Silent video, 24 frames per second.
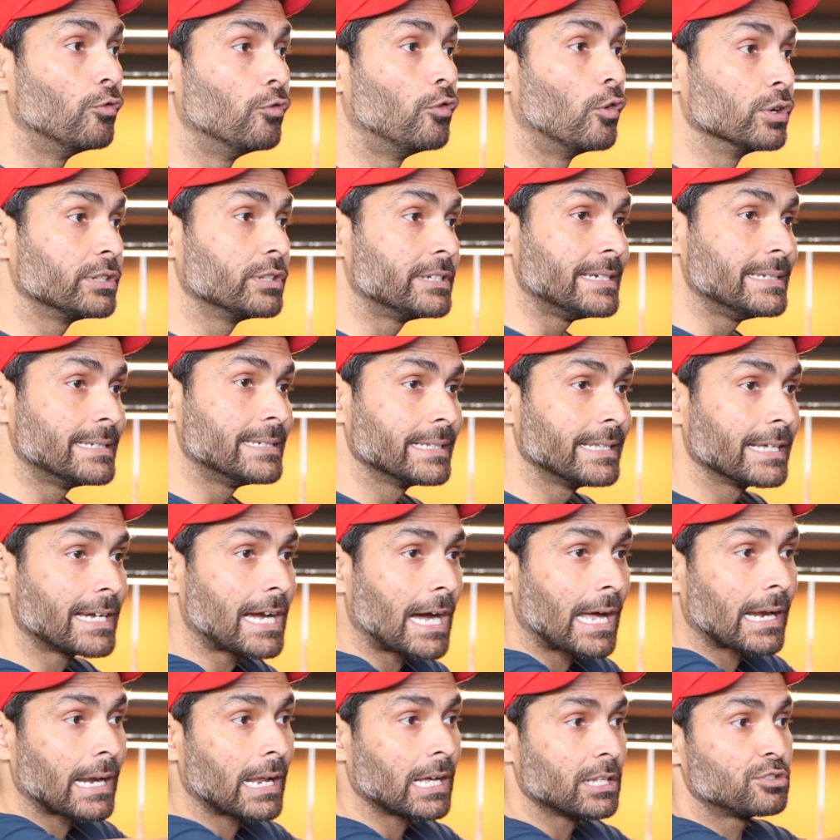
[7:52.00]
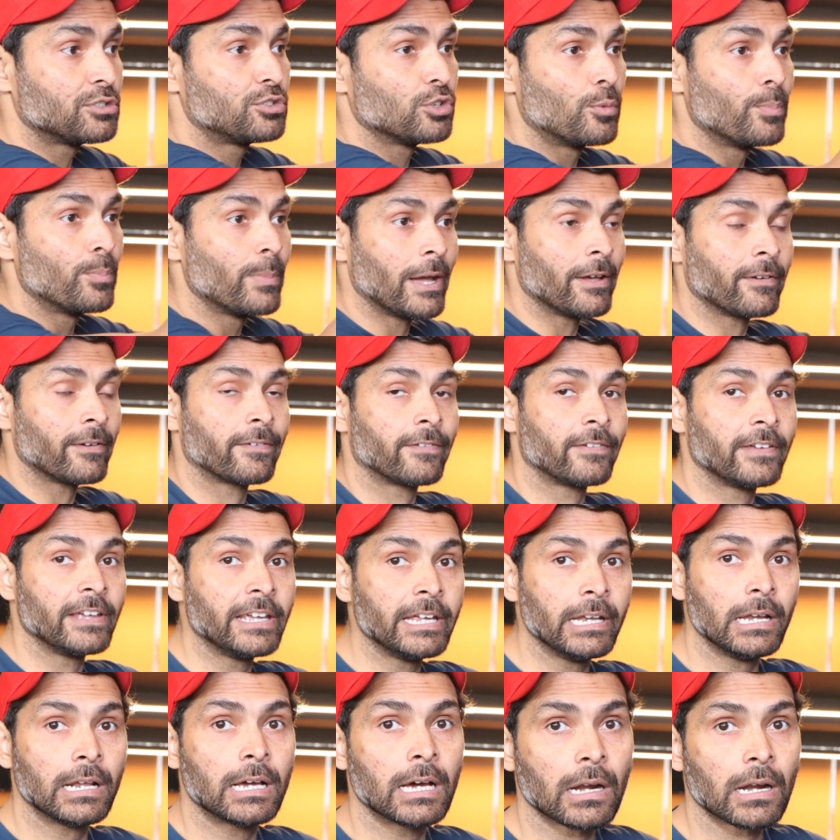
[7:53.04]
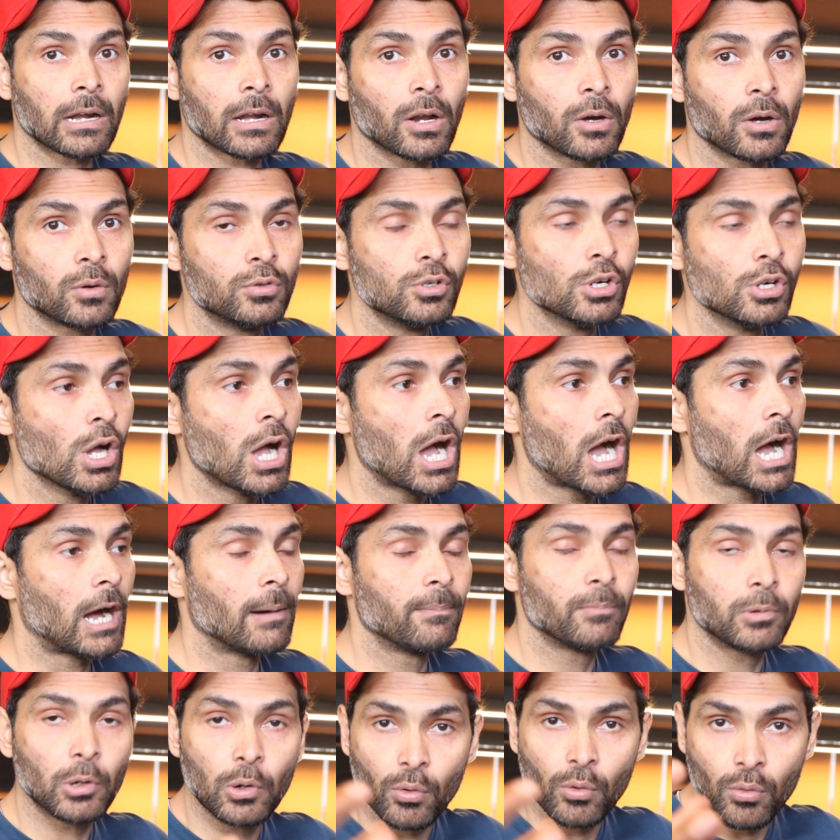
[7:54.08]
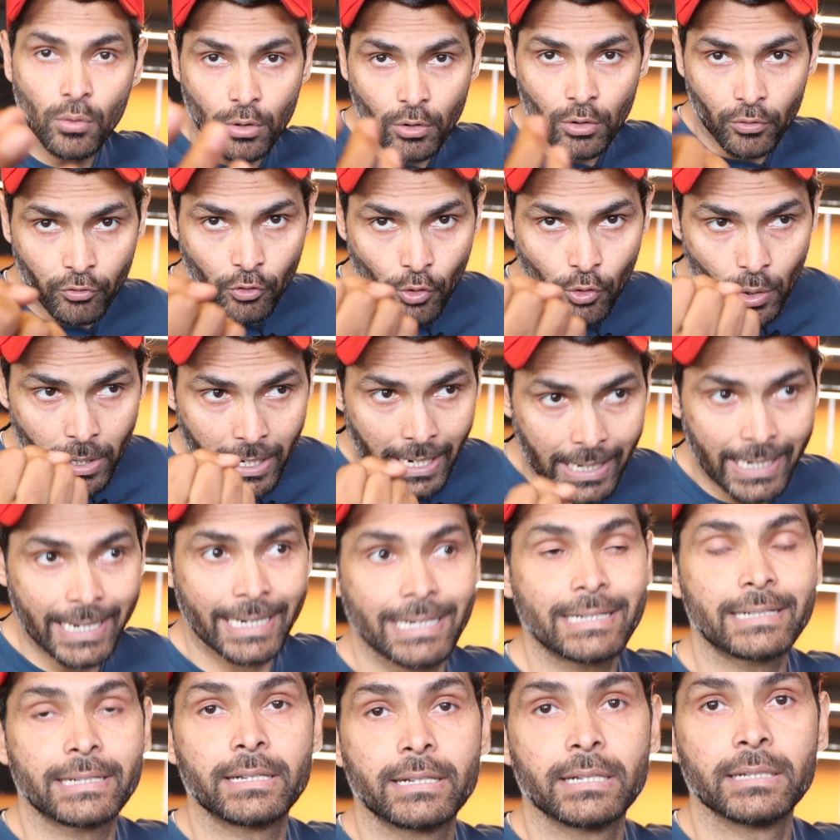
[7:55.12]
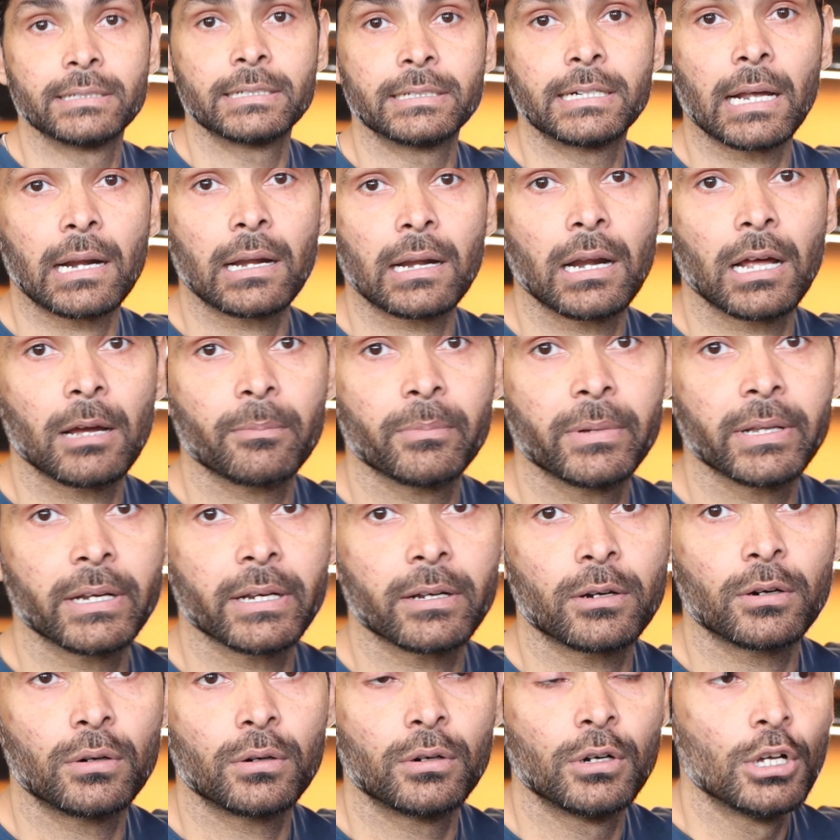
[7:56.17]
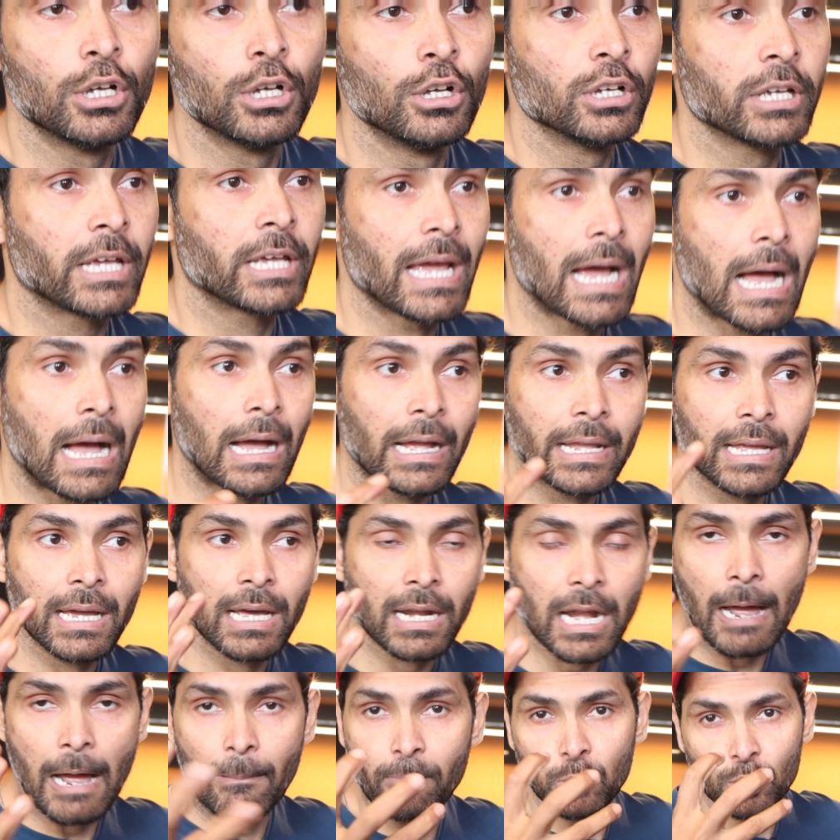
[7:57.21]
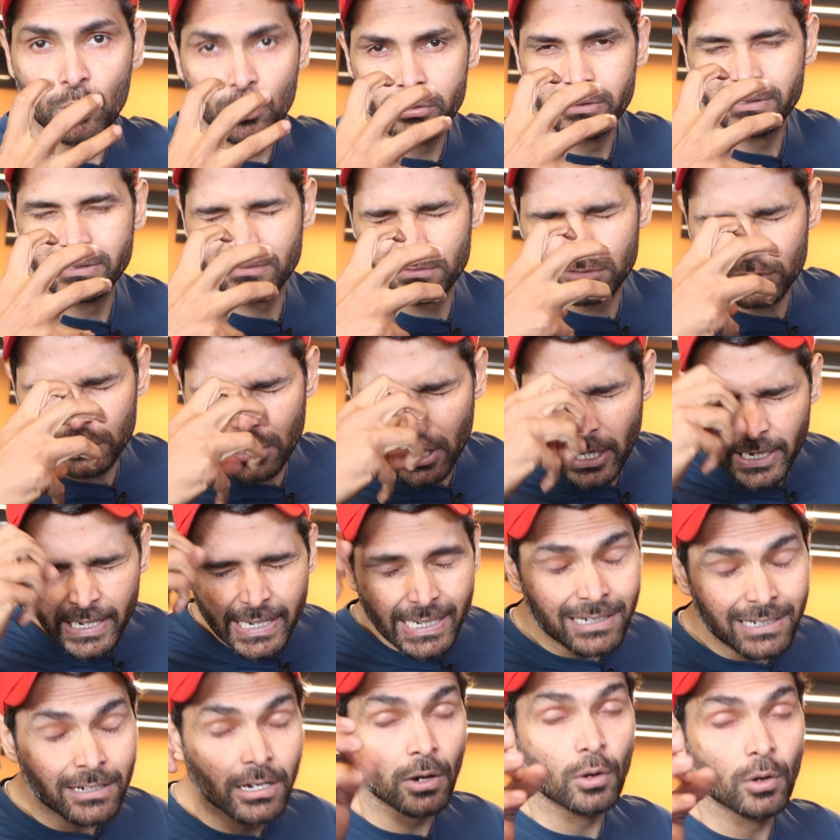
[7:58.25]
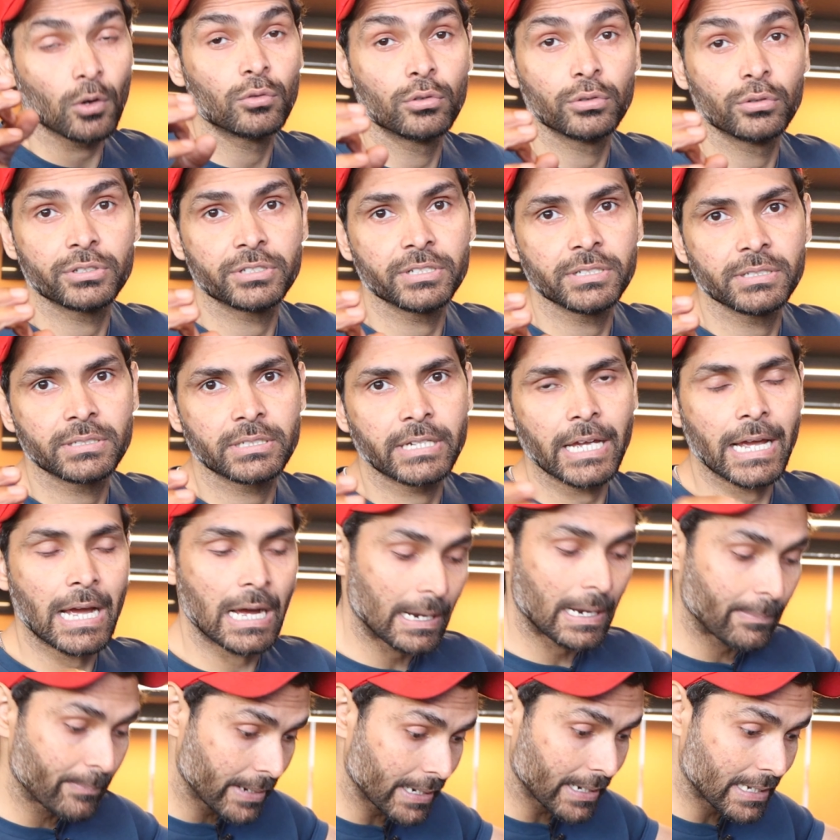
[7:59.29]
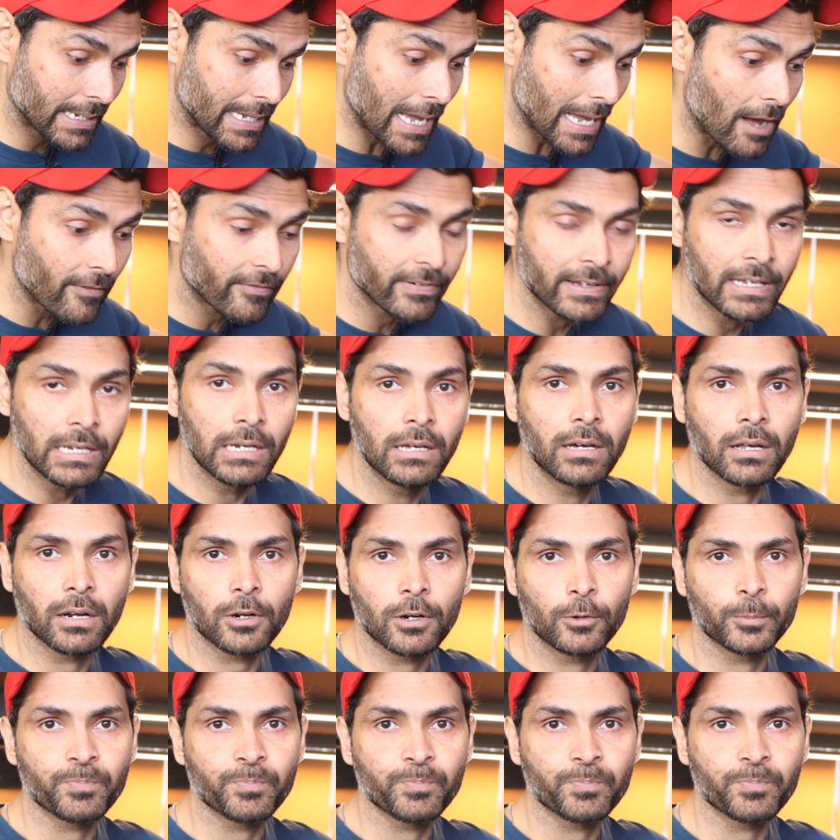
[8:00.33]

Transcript: वो चीज़ें दिखाना जो मैं फील कर रहा हूँ आप लोगों को वो कनेक्ट करना मेरे को कि हाँ यार आप लोग कनेक्ट करो वो चीज़ कि हम हाँ, मैं क्या फील कर रहा